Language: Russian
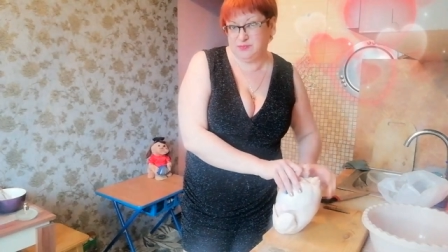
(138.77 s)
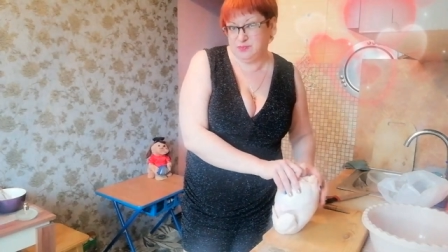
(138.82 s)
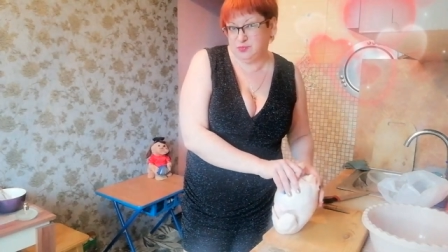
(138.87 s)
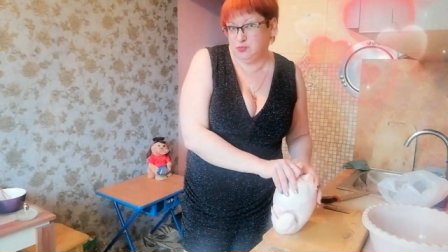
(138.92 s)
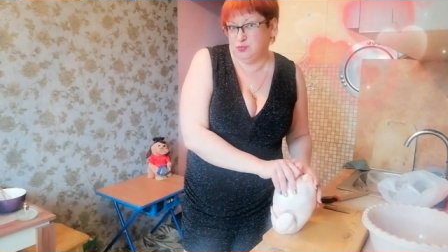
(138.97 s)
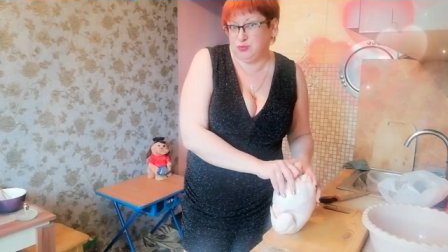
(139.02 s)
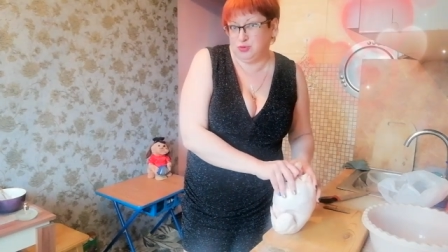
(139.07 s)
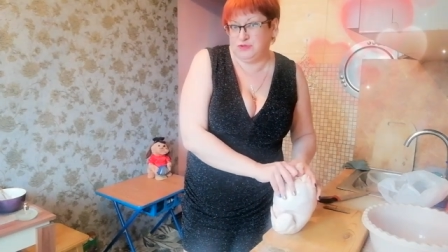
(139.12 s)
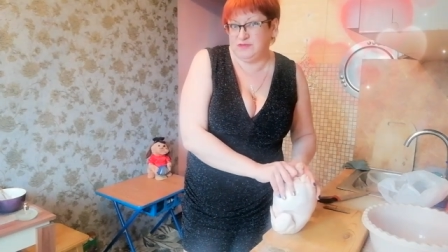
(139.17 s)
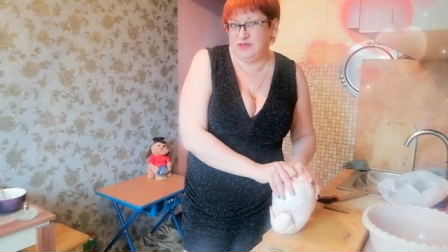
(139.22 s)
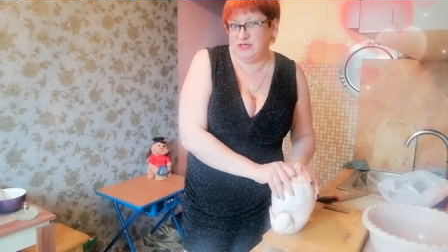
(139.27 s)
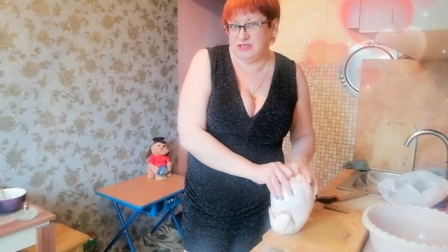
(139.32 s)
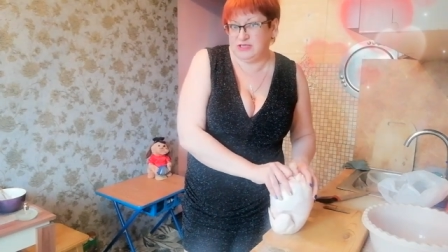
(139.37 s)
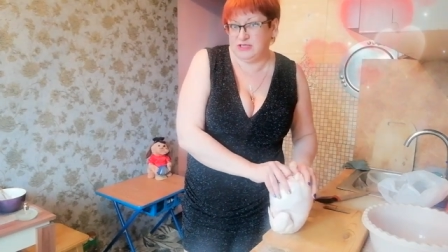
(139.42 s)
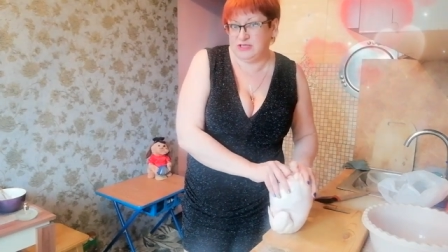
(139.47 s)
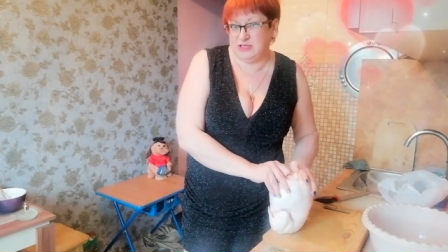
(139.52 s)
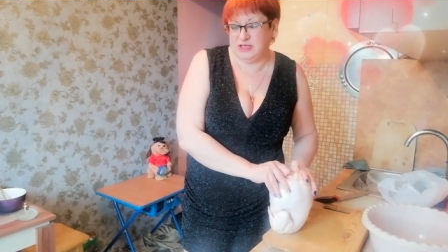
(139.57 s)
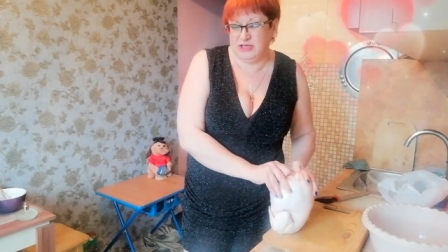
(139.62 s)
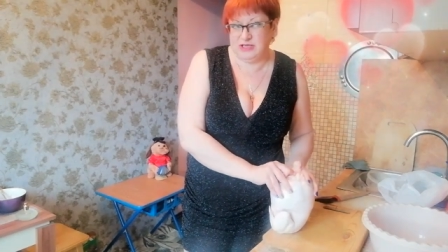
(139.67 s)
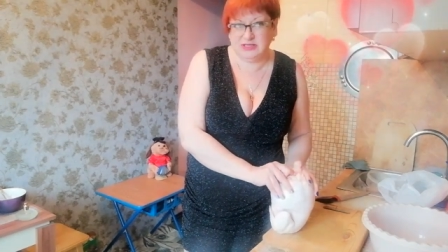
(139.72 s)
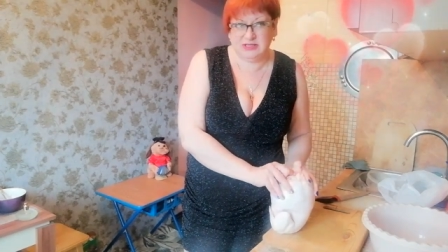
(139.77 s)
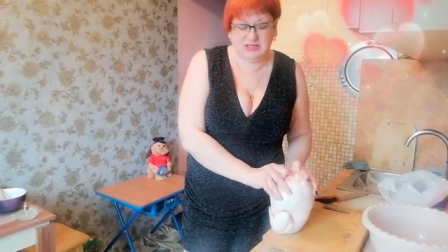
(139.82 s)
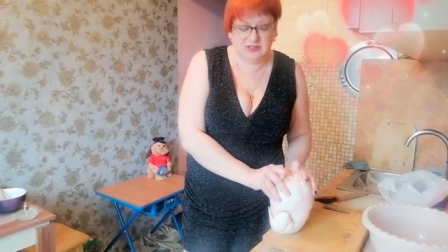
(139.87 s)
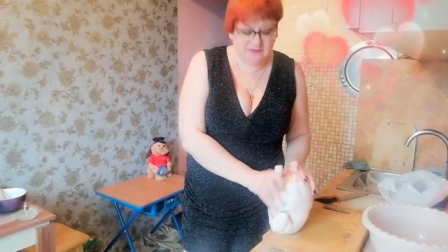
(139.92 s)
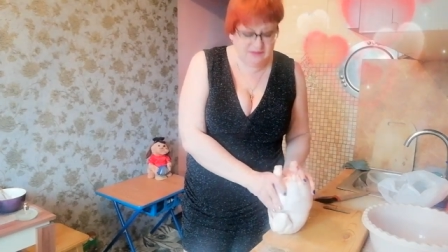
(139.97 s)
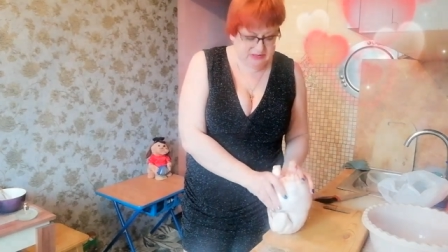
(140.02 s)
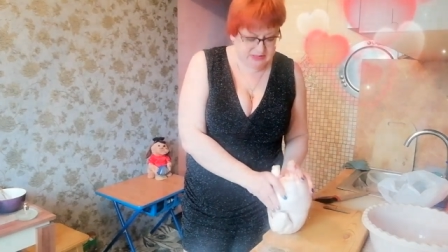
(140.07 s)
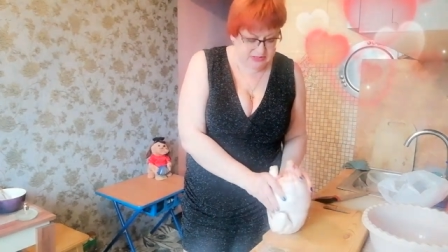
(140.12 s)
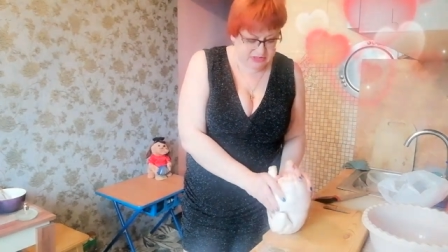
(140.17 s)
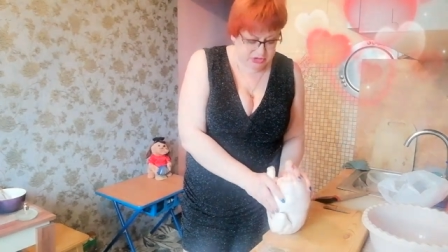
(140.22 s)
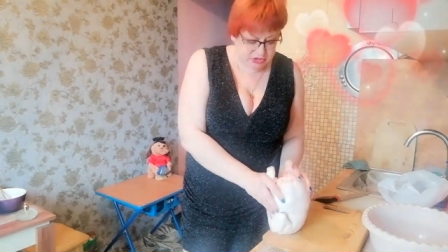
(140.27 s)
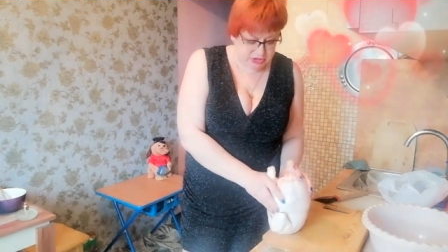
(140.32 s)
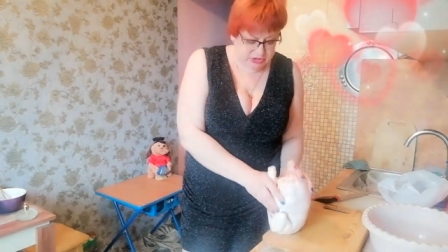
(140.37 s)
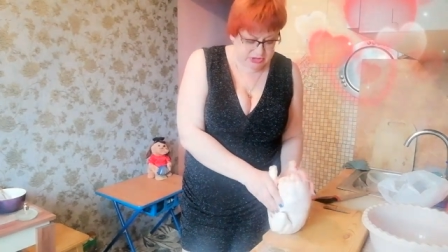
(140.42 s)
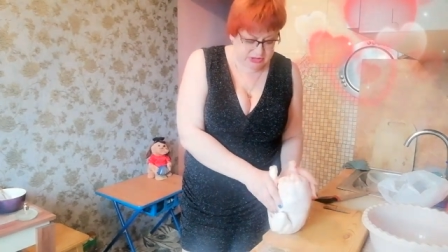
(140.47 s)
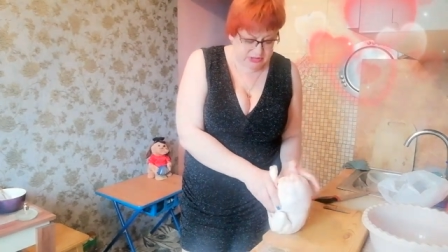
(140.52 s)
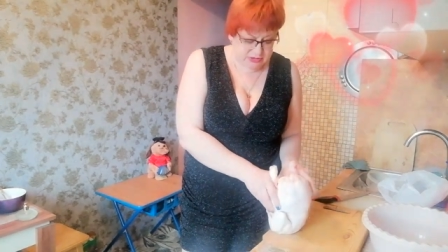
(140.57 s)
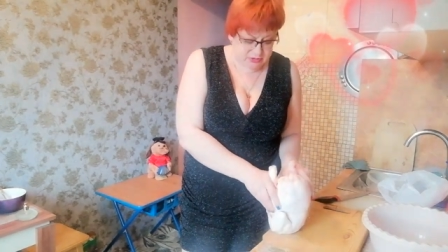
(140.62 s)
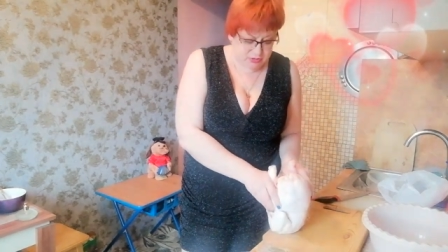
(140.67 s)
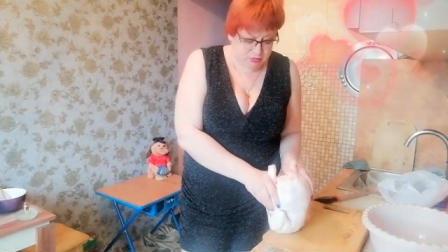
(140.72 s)
ну, пусть
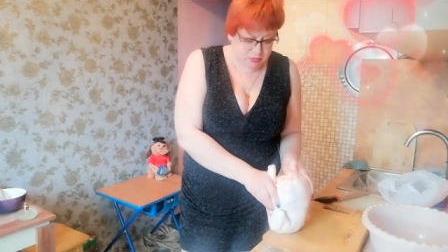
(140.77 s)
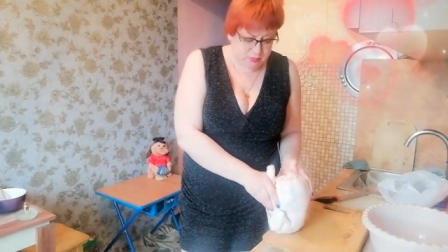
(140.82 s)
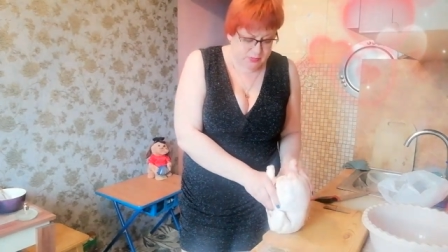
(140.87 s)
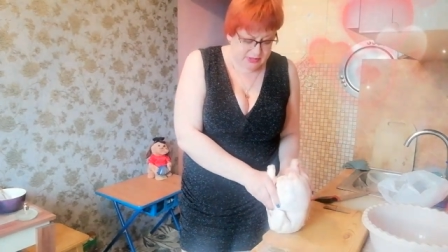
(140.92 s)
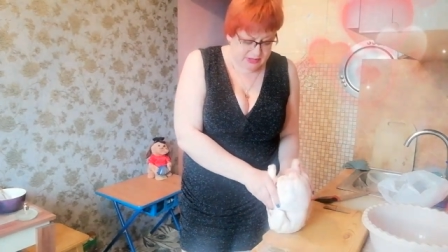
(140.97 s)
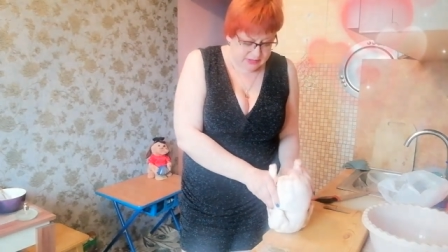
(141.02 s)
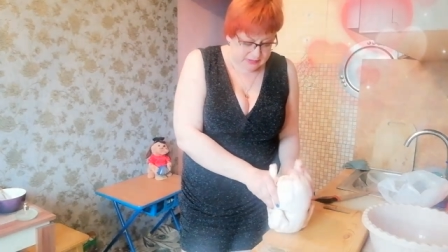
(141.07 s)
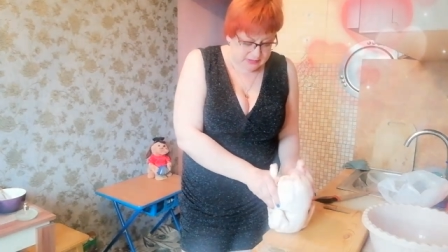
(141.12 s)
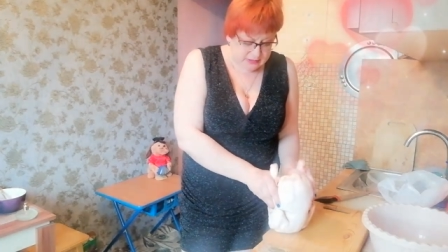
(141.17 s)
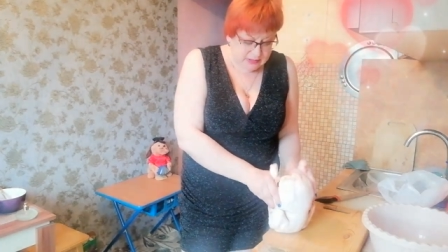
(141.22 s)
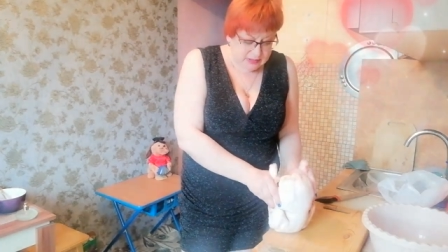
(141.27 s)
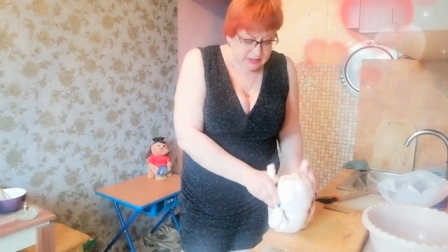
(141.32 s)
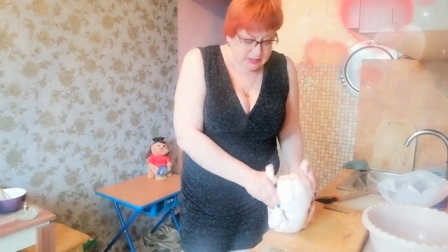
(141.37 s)
230-260 рублей.